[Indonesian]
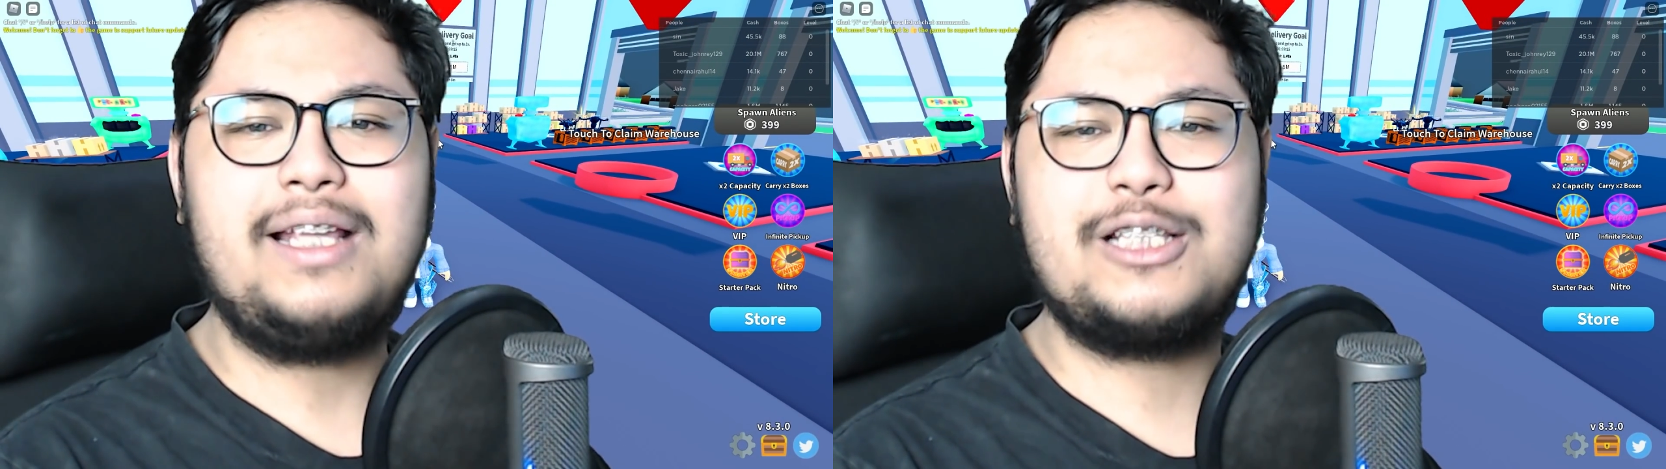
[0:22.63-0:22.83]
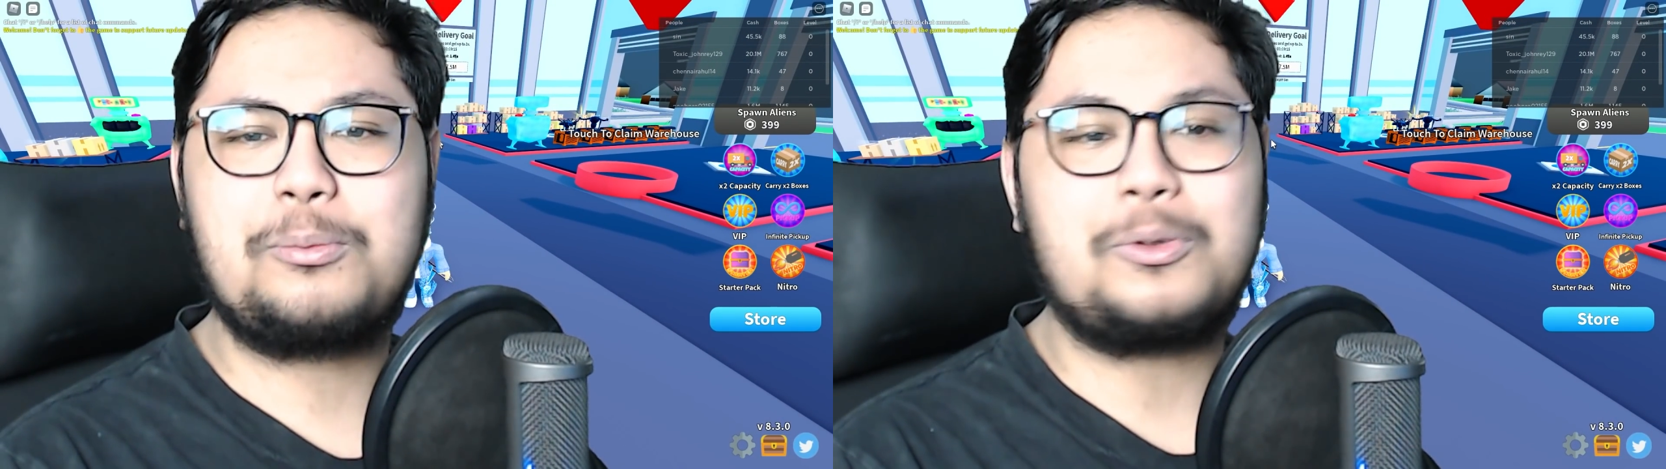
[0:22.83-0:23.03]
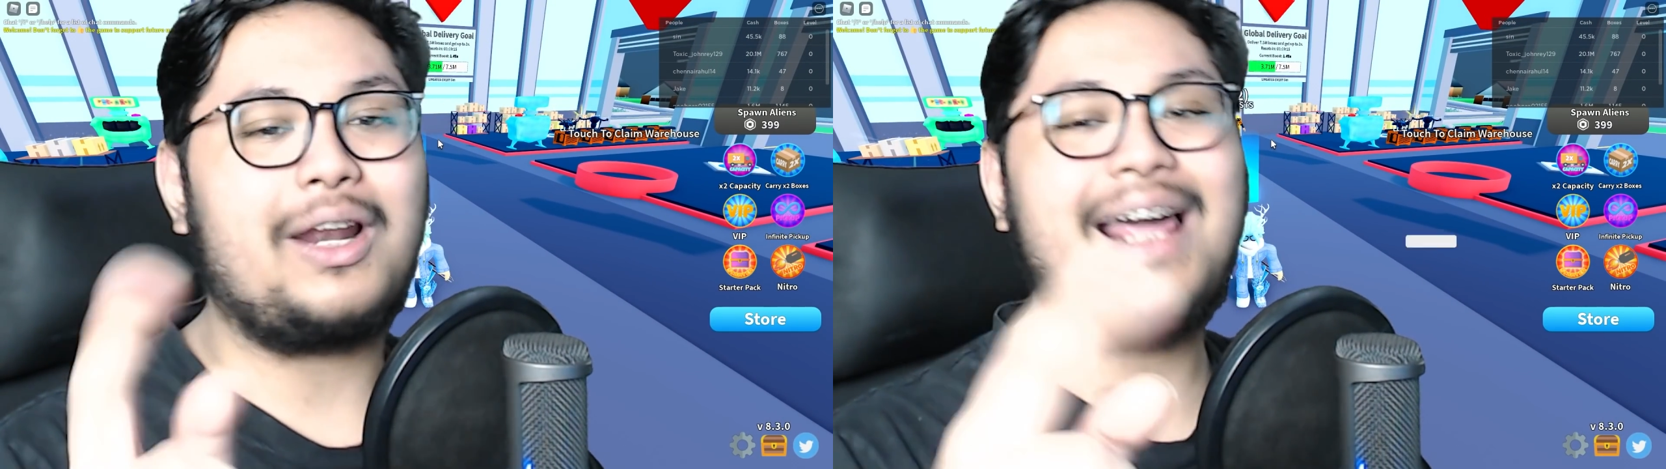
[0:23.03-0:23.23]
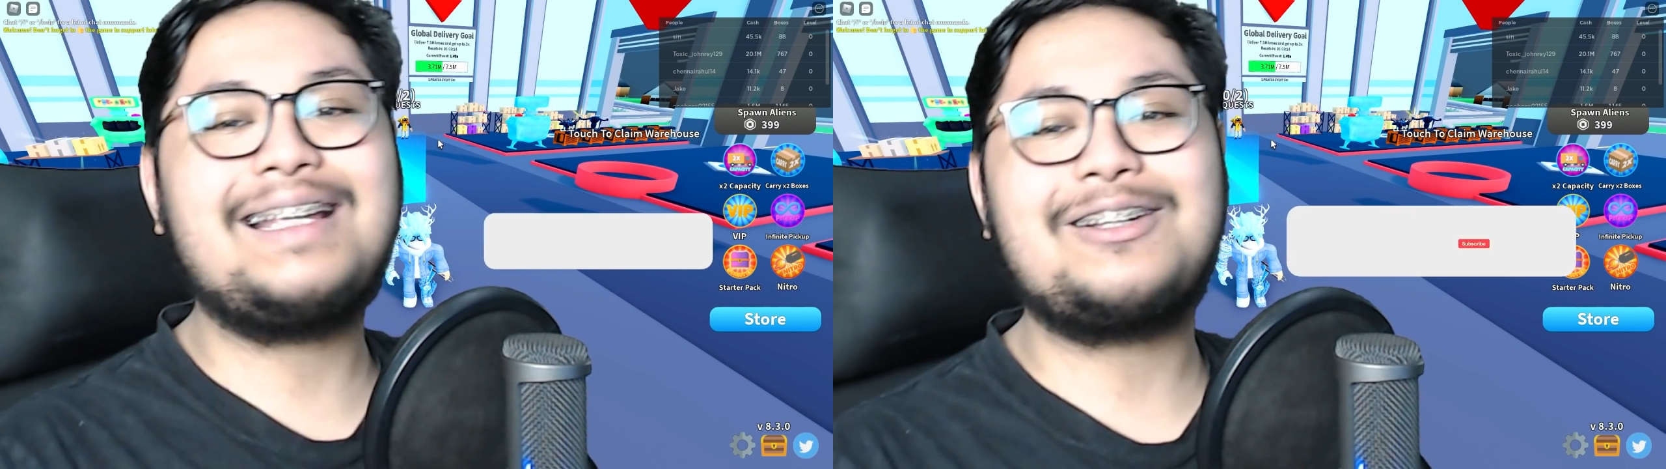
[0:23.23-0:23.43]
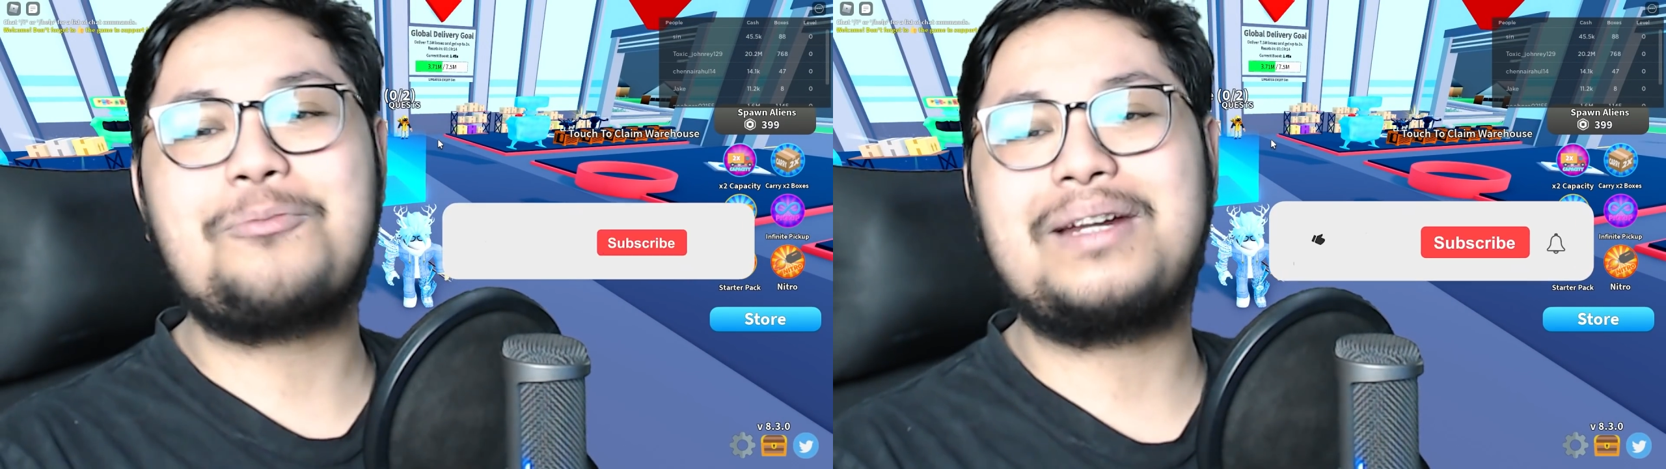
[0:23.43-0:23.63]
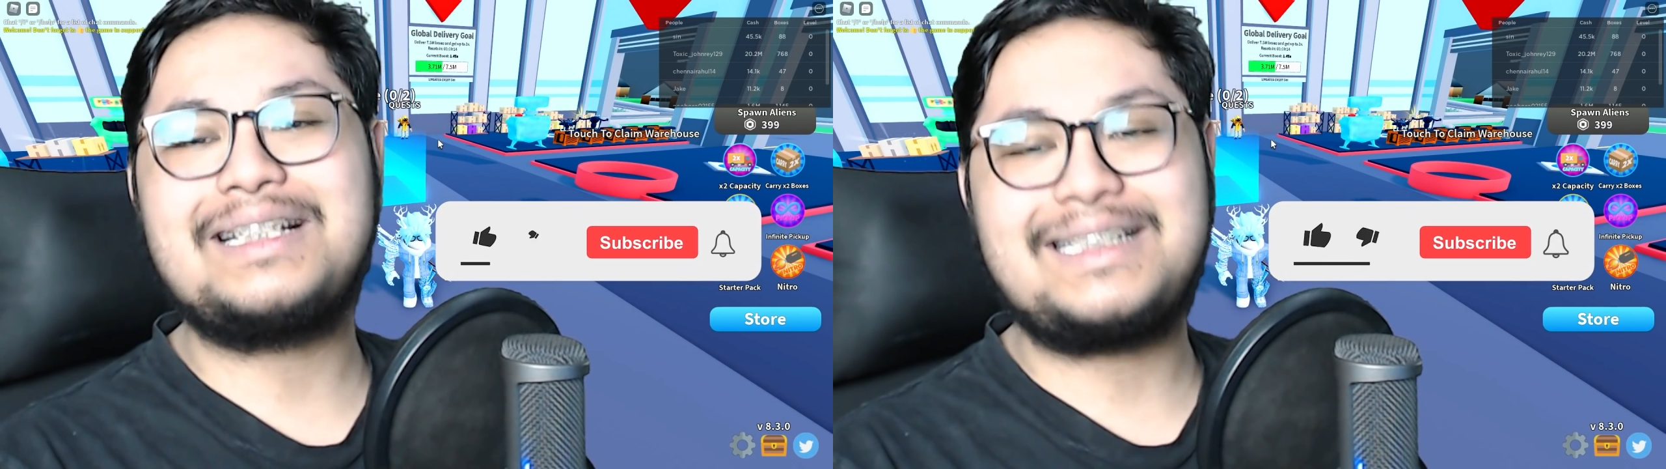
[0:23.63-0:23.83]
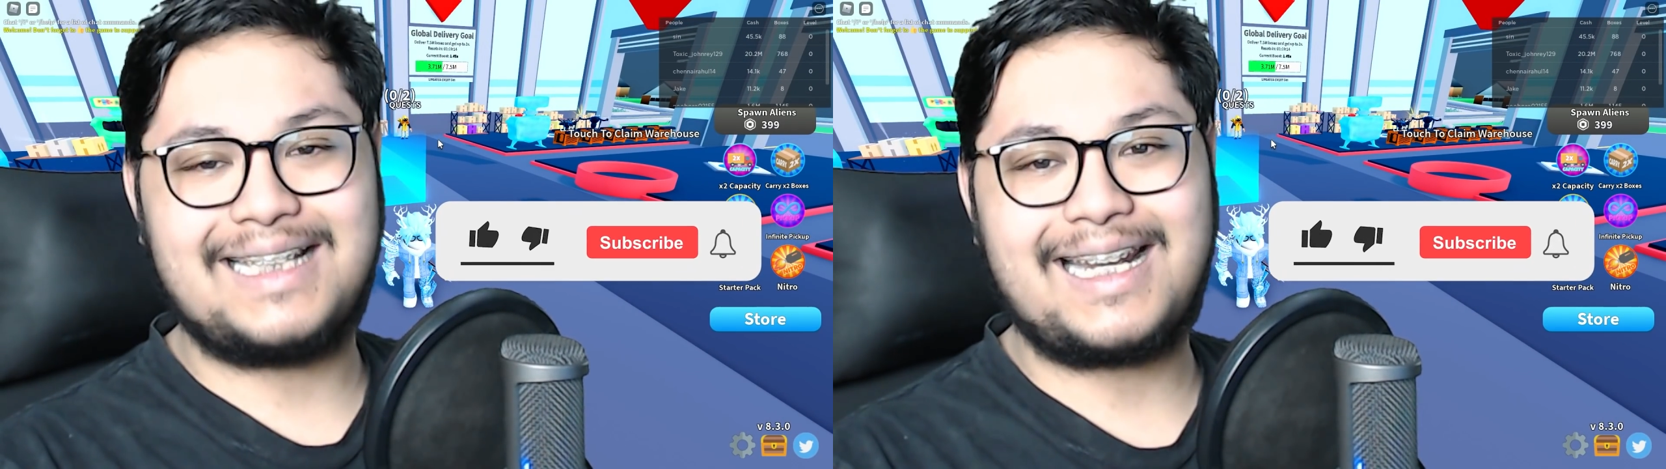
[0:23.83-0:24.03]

jangan lupa like, comment, share,